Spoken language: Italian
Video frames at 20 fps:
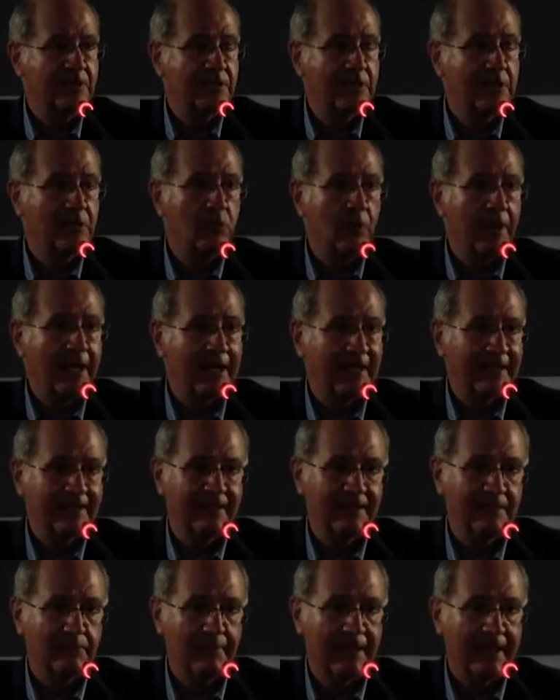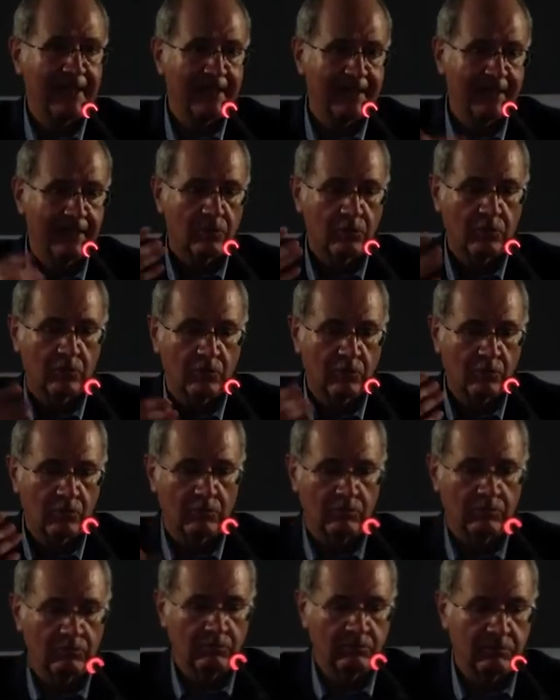ci riguarda, ma
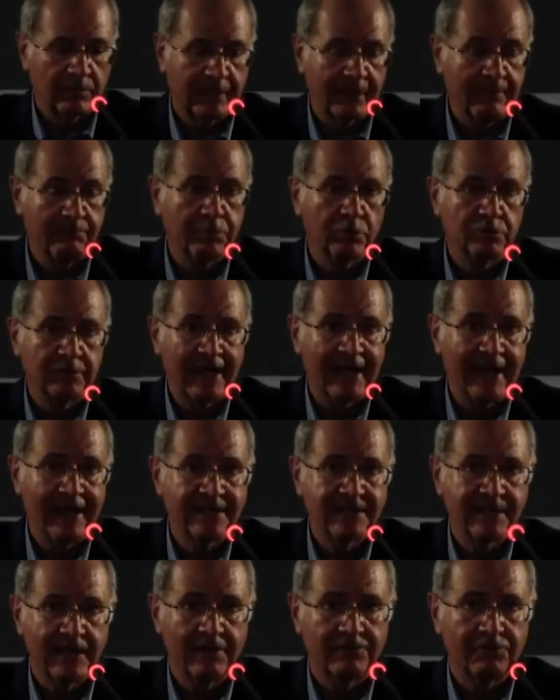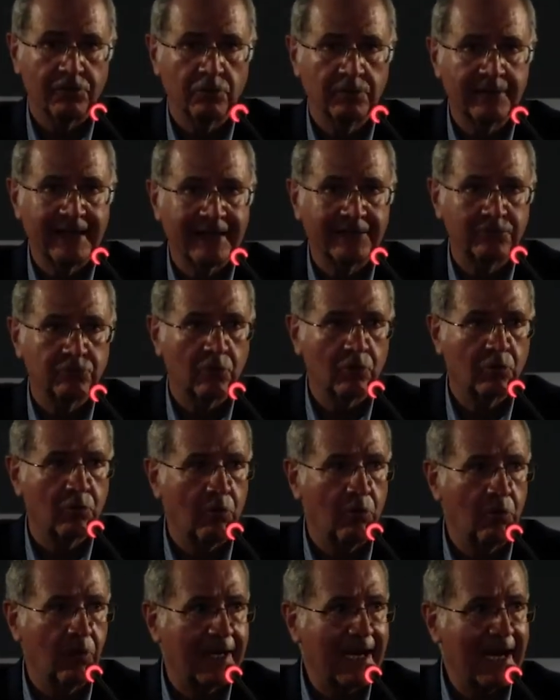che potrà essere affrontato
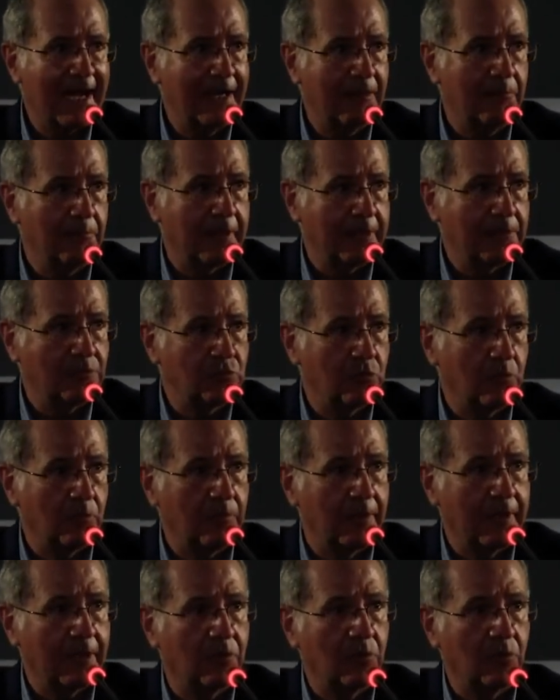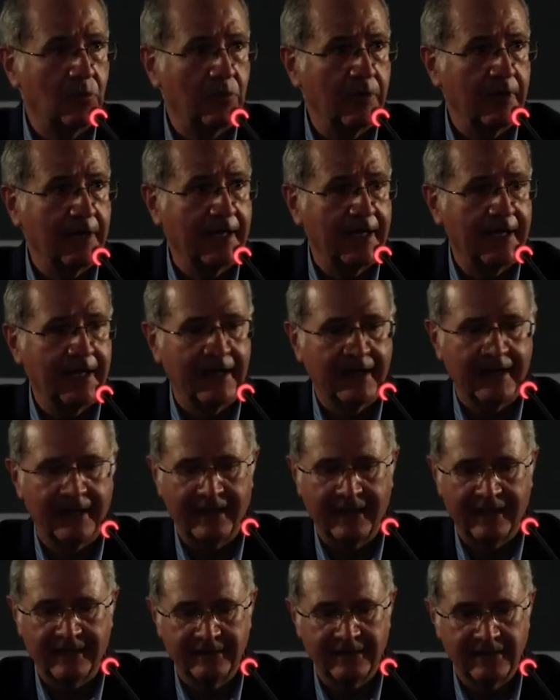con calma, insomma, con,
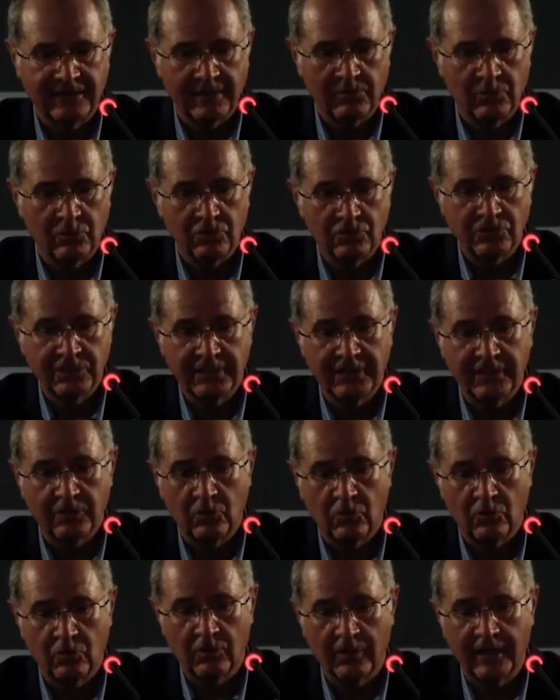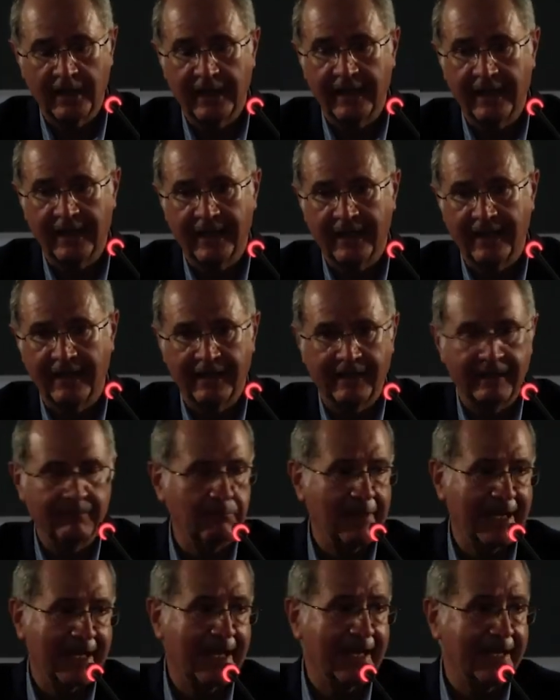eh, diciamo così, con eh,
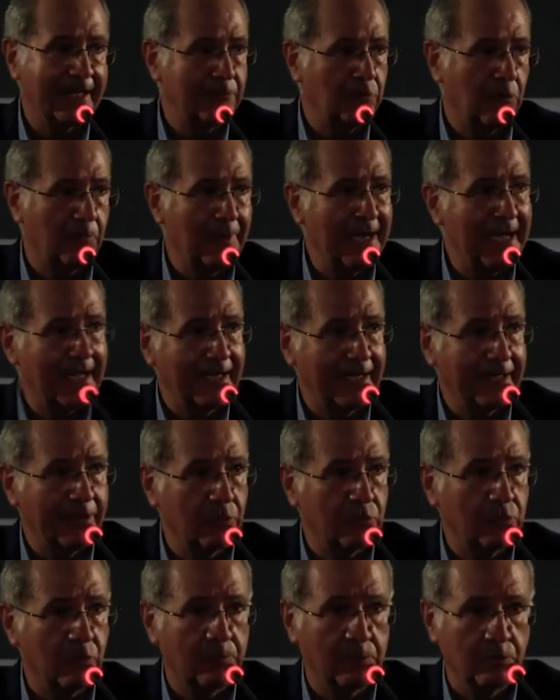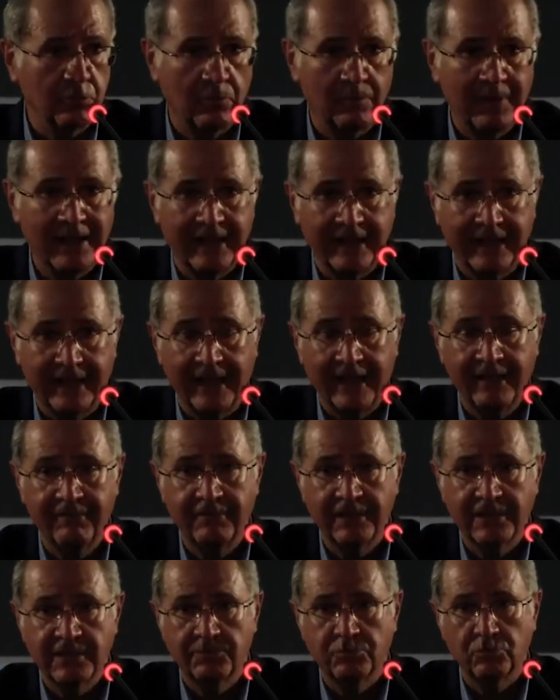magari domani o dopodomani. E
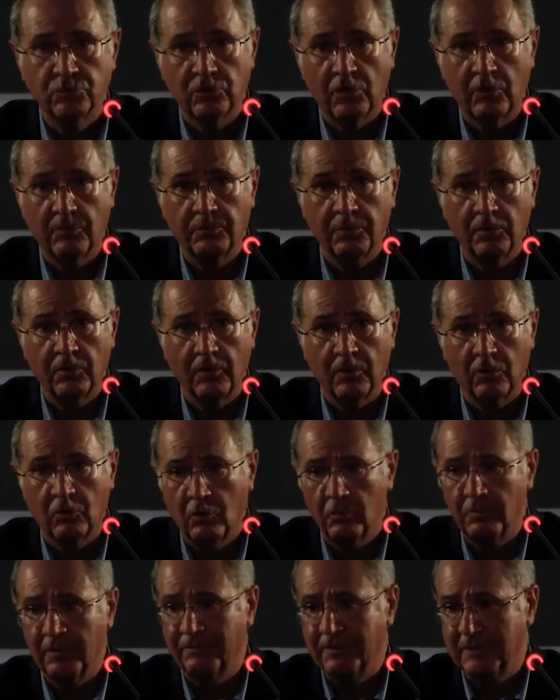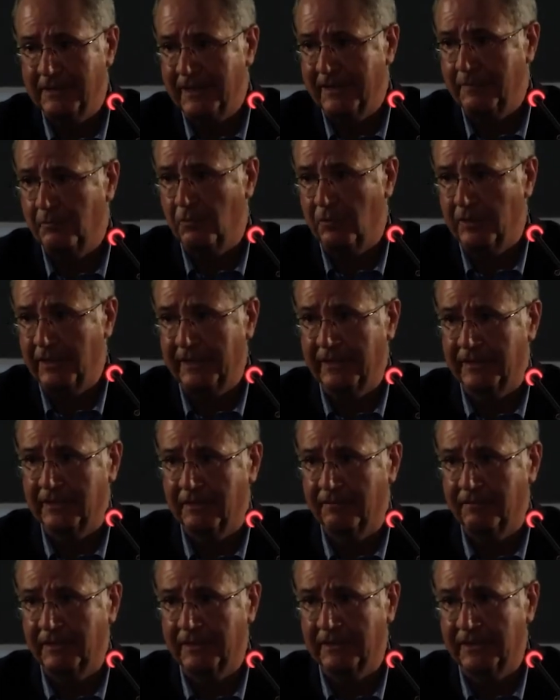invece purtroppo, come vedremo negli
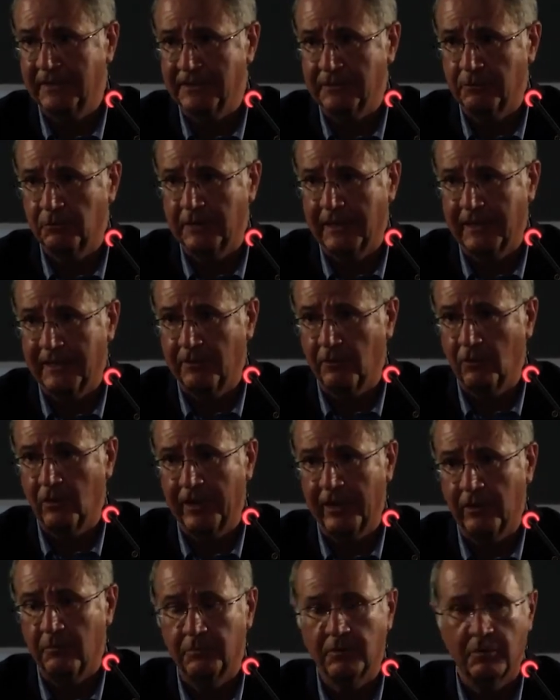interventi che seguiranno, è un